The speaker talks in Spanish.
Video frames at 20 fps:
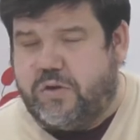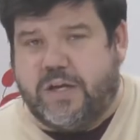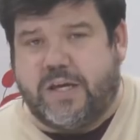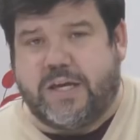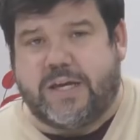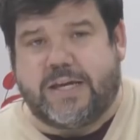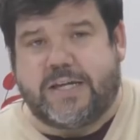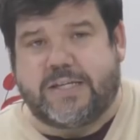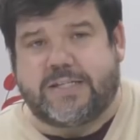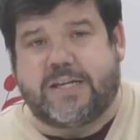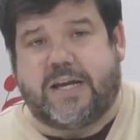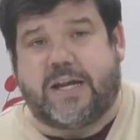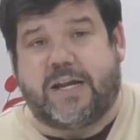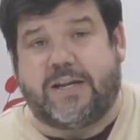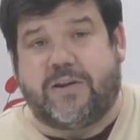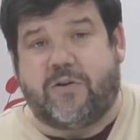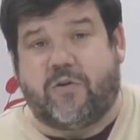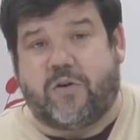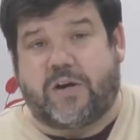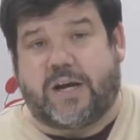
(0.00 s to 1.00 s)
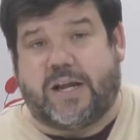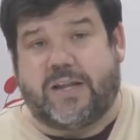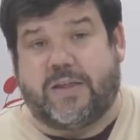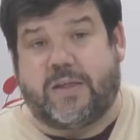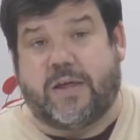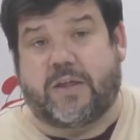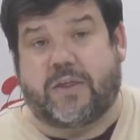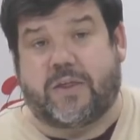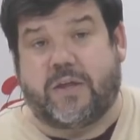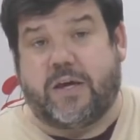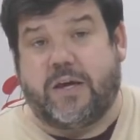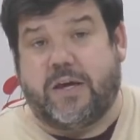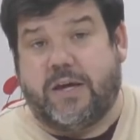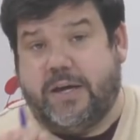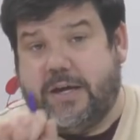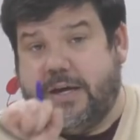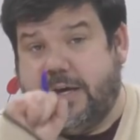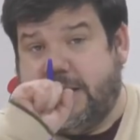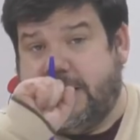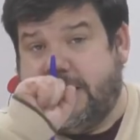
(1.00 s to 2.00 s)
en esa localidad.
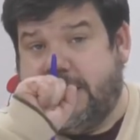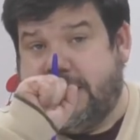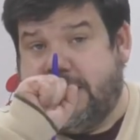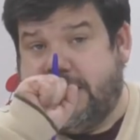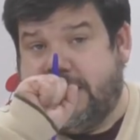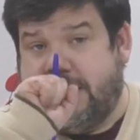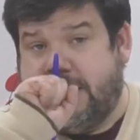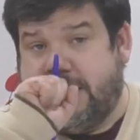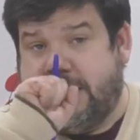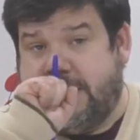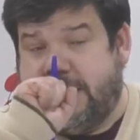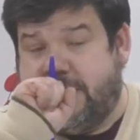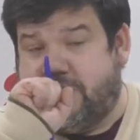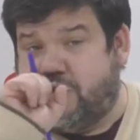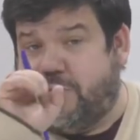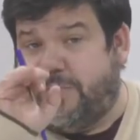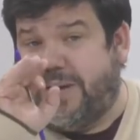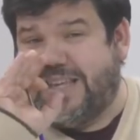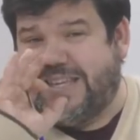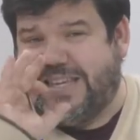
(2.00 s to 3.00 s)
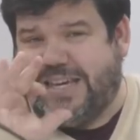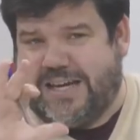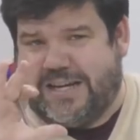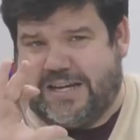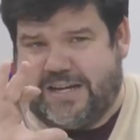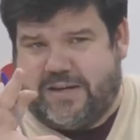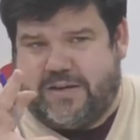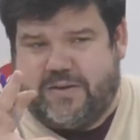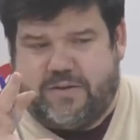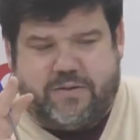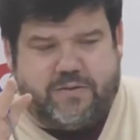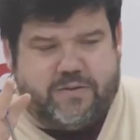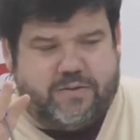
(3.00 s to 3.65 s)
Eh, eso mañana,